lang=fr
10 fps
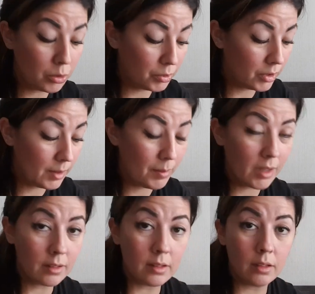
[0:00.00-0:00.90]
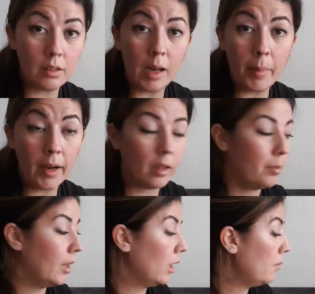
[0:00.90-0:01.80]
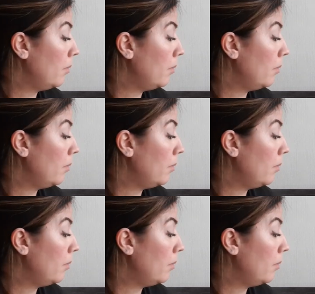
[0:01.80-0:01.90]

Je me suis dit, mince, il a mal réparé.